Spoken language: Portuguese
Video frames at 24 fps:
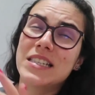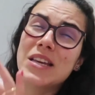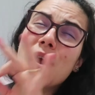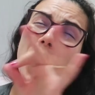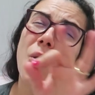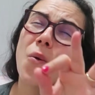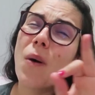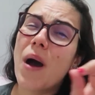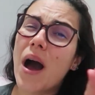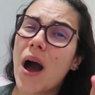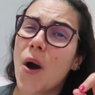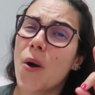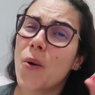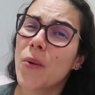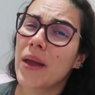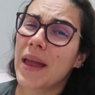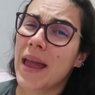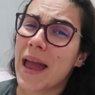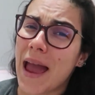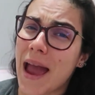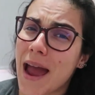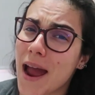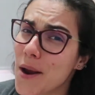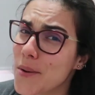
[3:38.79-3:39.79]
em
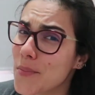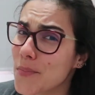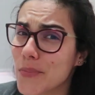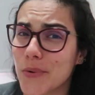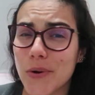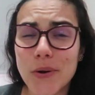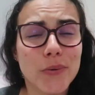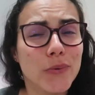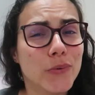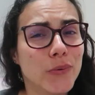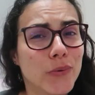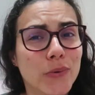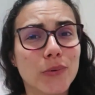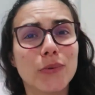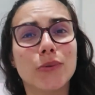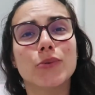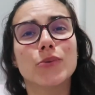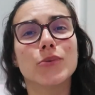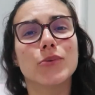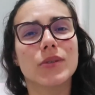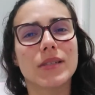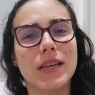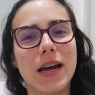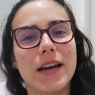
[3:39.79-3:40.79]
qualquer produto
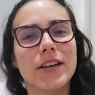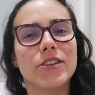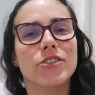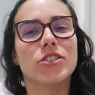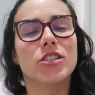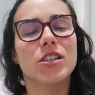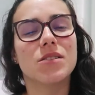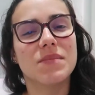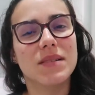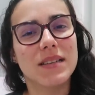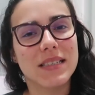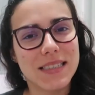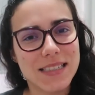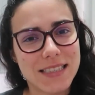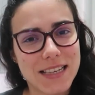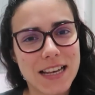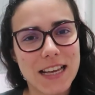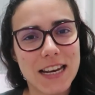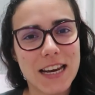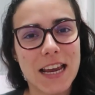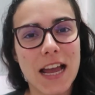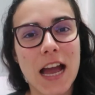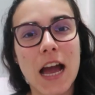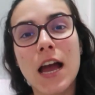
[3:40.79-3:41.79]
do site da
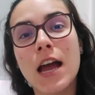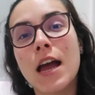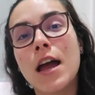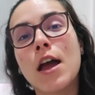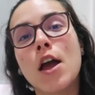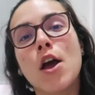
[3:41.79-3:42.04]
Brasileirinha.